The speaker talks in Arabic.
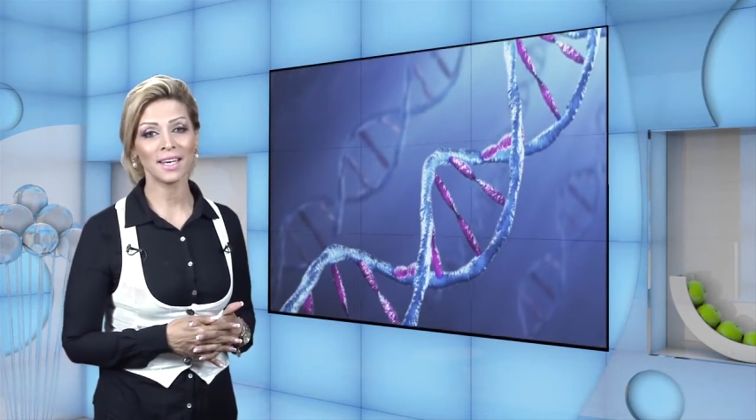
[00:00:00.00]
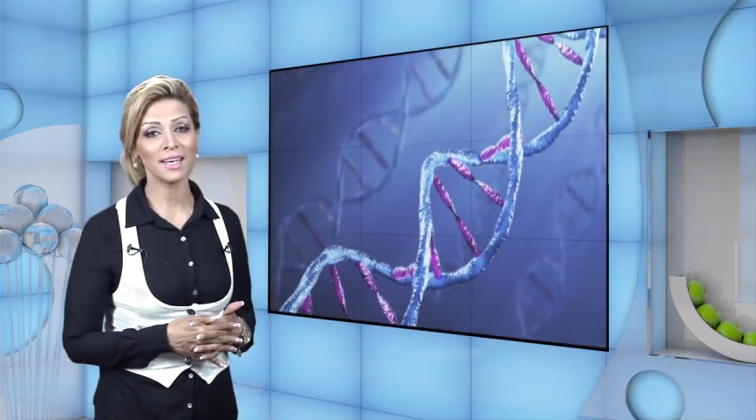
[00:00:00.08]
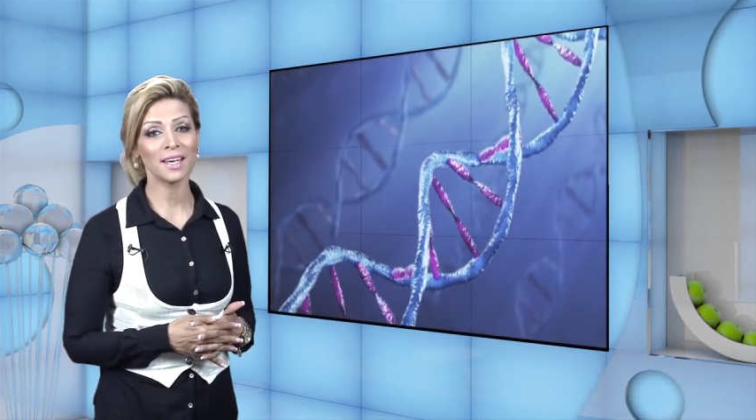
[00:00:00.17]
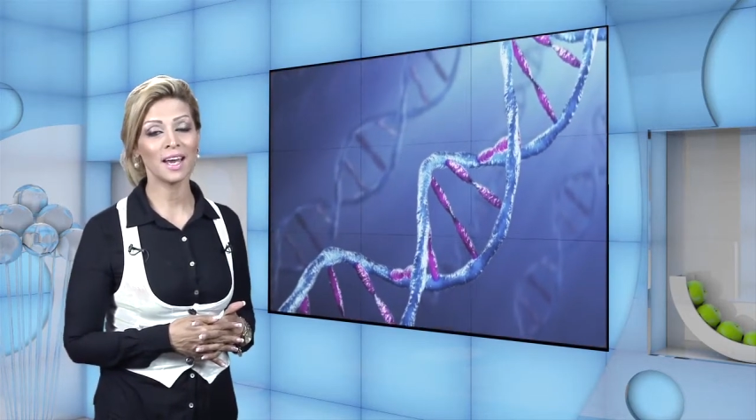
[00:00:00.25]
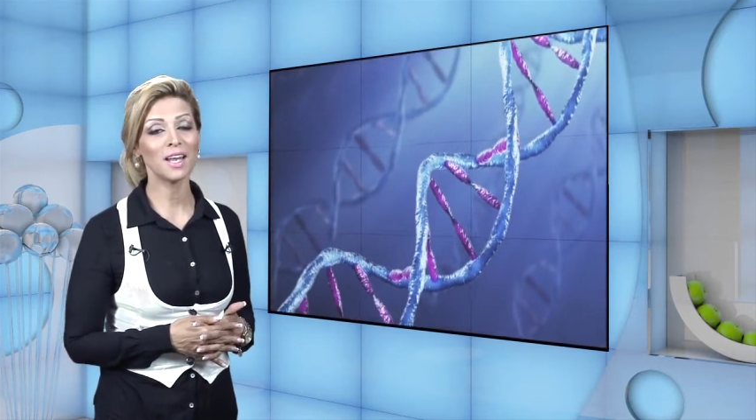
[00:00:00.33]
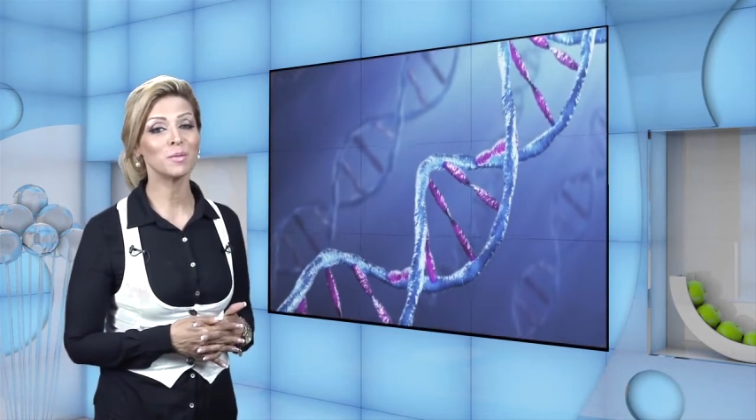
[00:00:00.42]

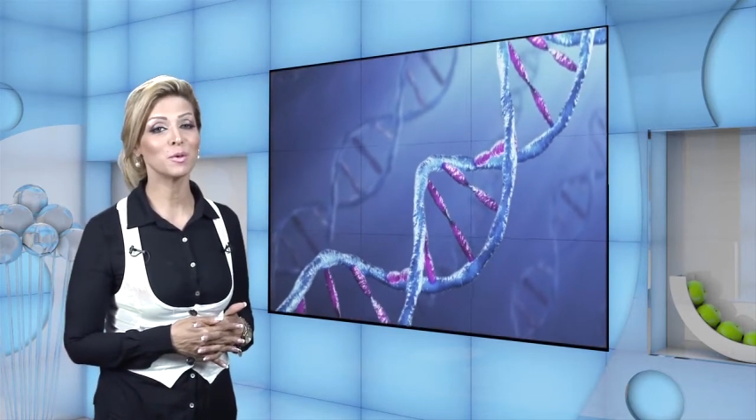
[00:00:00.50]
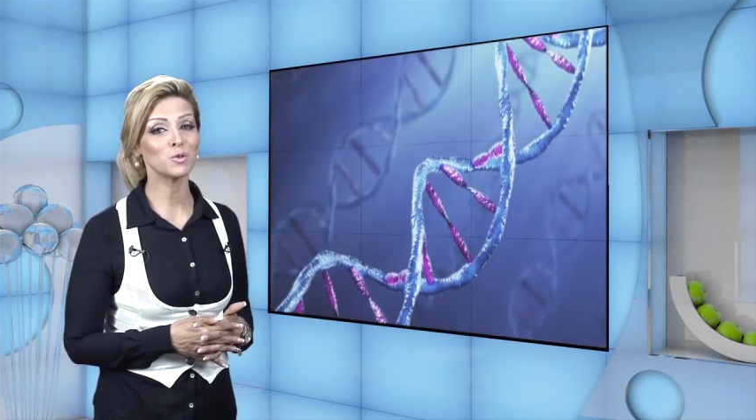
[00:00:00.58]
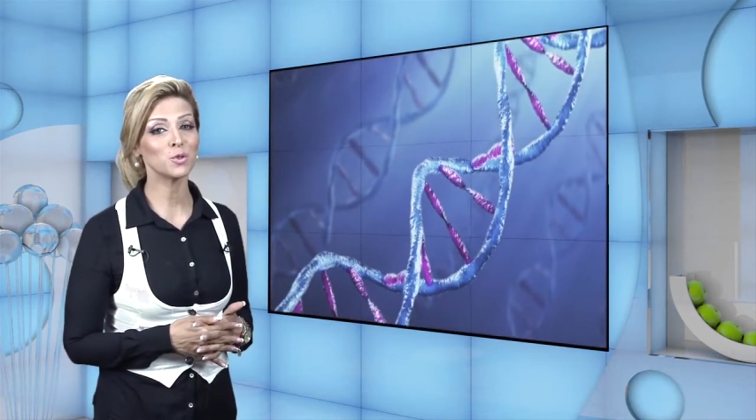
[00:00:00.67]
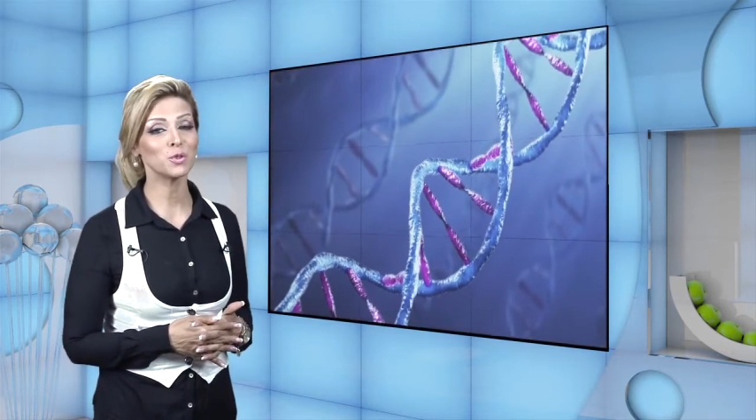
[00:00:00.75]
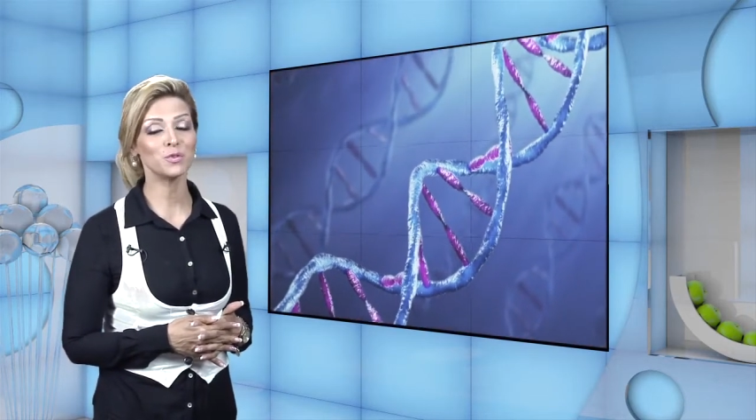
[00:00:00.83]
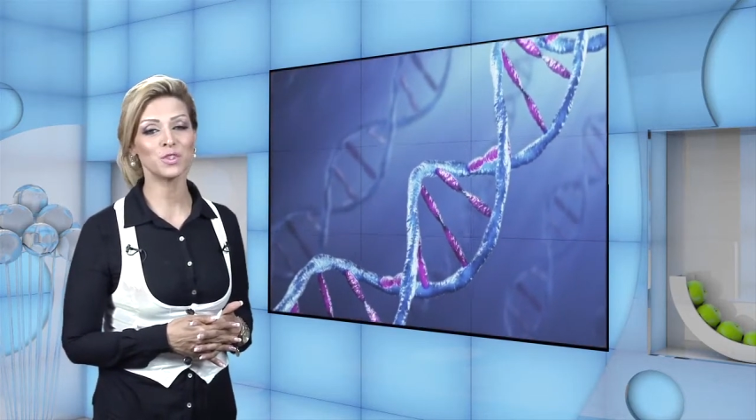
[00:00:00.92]
إيه
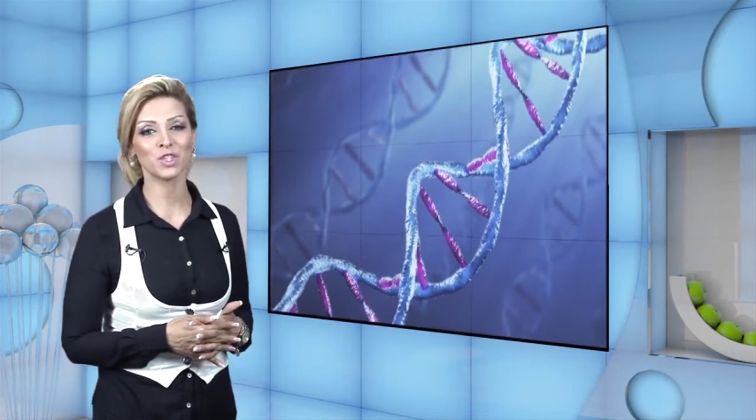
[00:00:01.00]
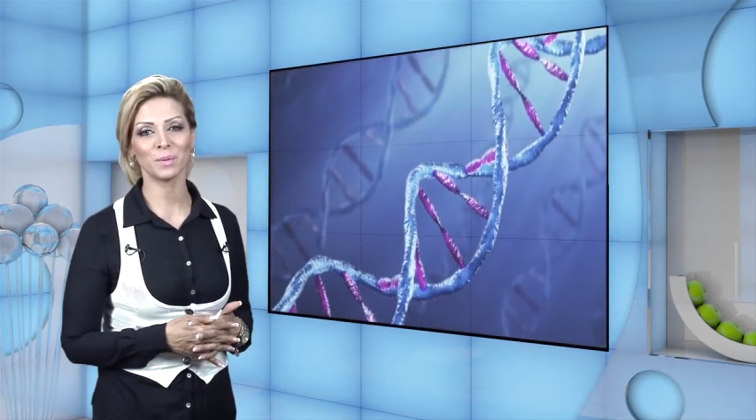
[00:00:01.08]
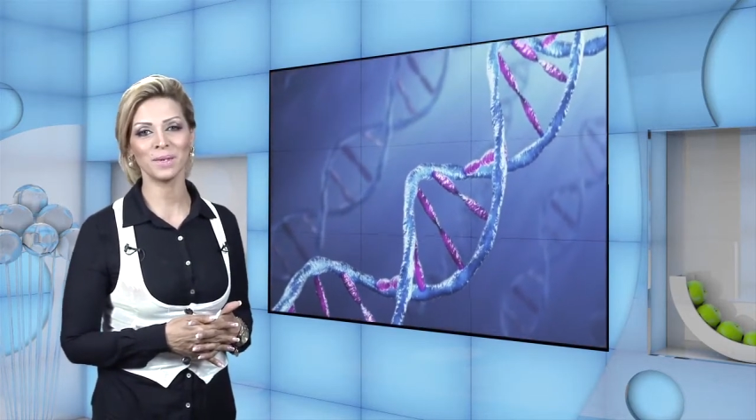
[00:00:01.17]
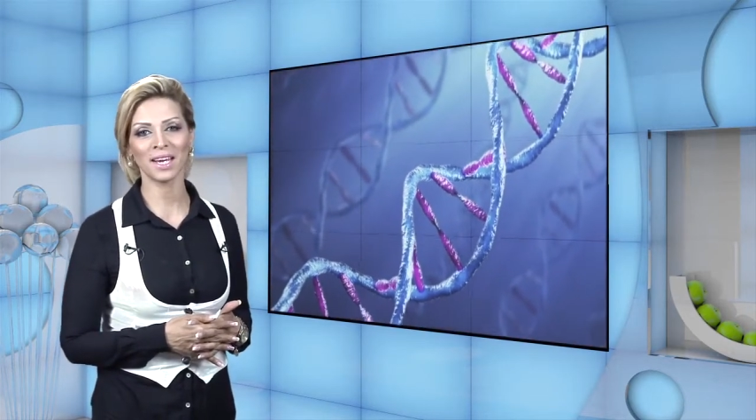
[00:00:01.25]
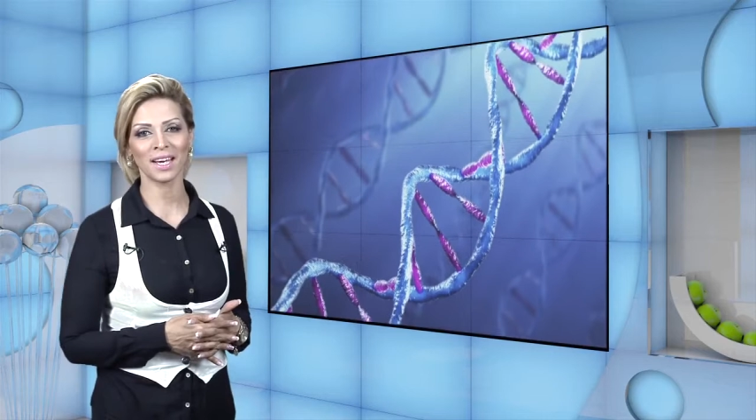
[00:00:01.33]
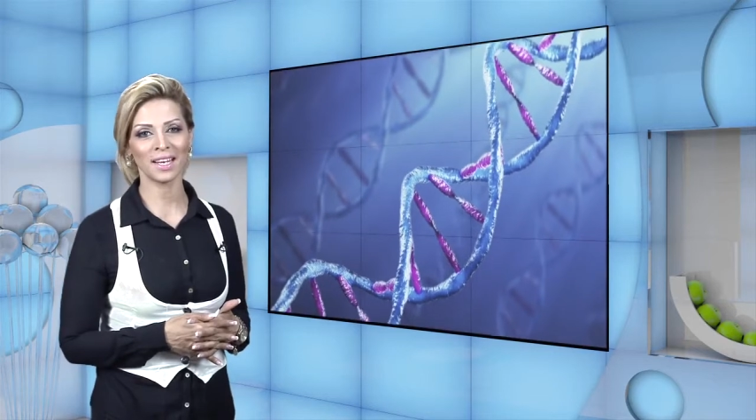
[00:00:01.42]
الموجود في
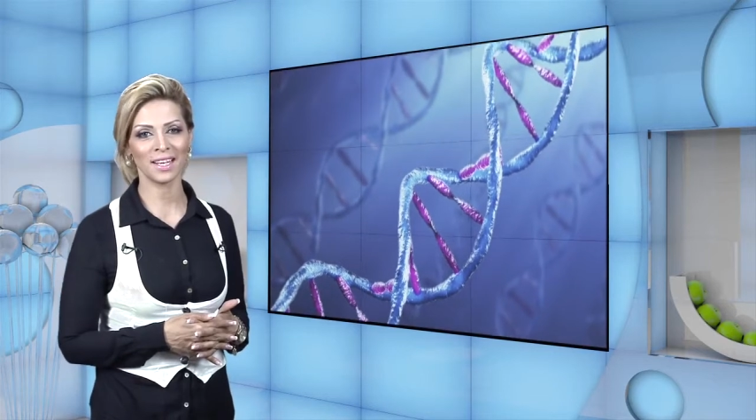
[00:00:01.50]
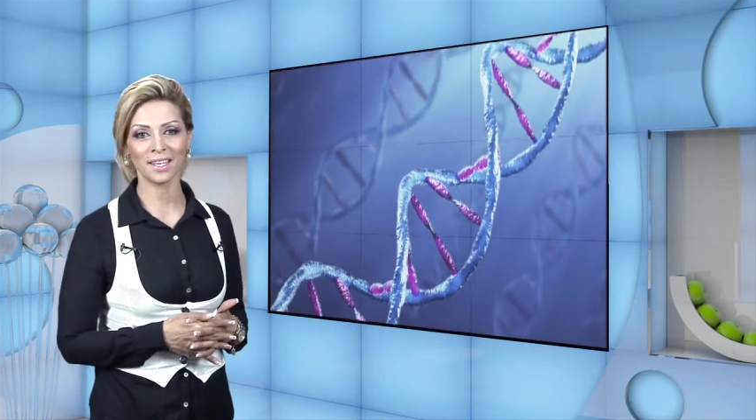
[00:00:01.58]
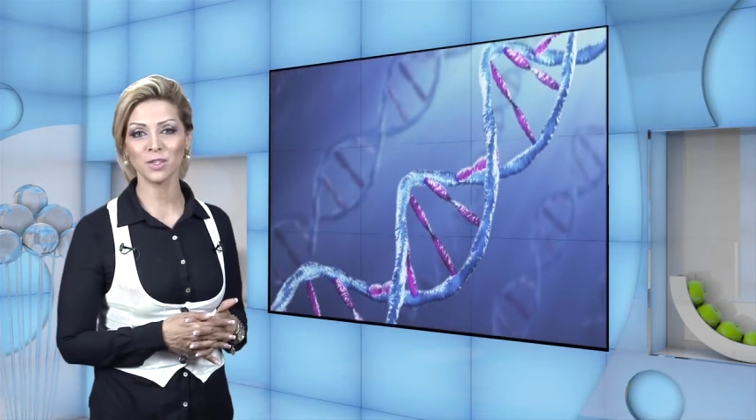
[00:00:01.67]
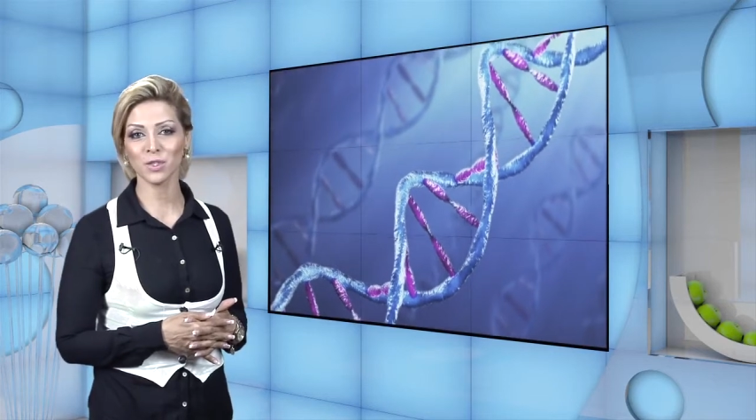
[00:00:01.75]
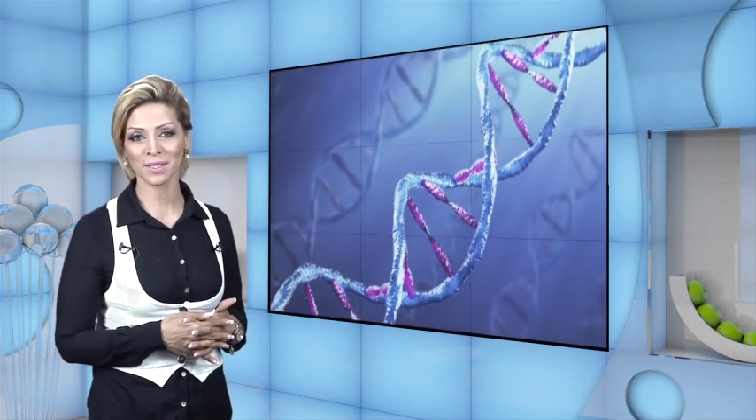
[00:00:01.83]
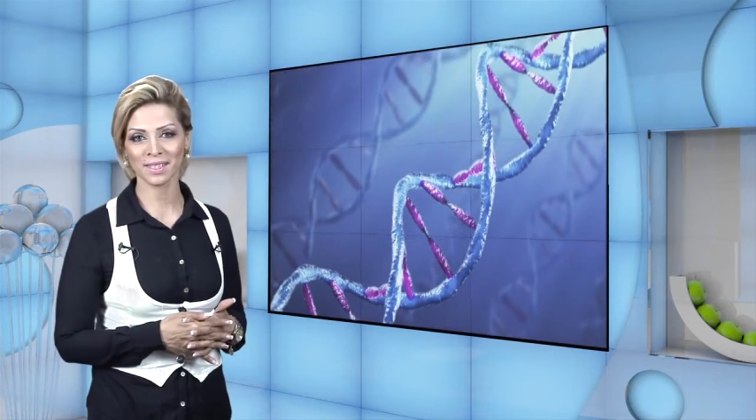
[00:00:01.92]
جميع خلايا
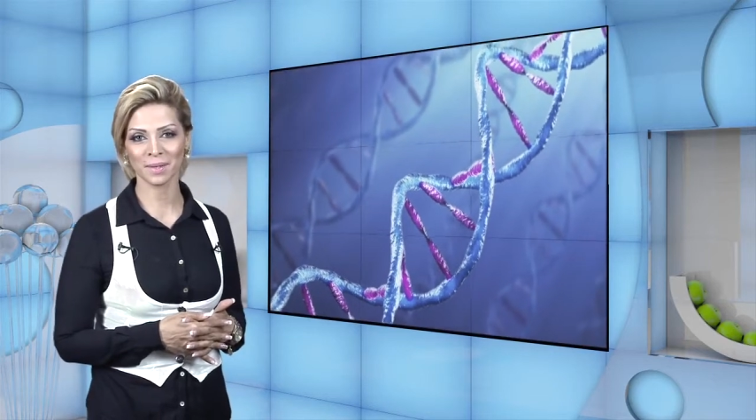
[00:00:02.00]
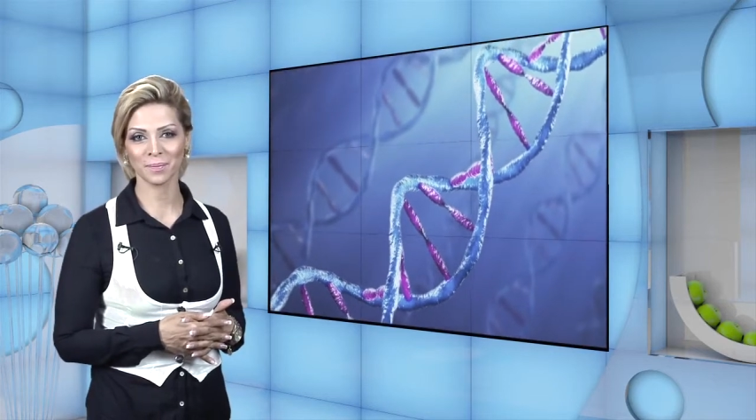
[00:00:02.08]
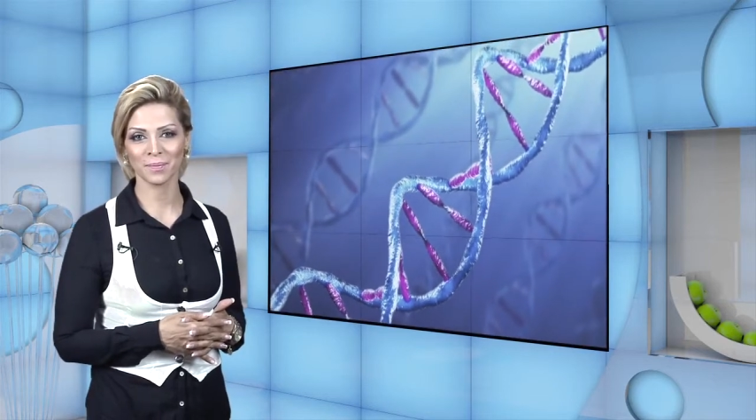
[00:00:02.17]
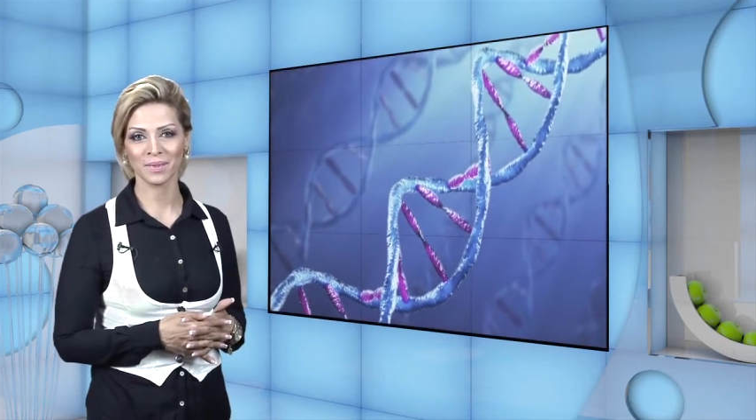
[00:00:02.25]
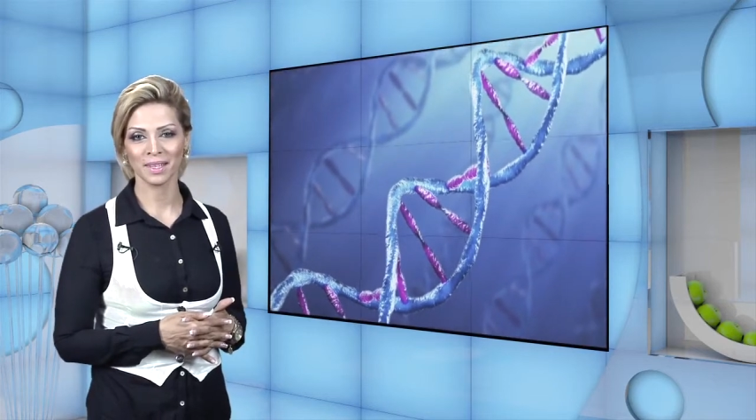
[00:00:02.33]
الجسم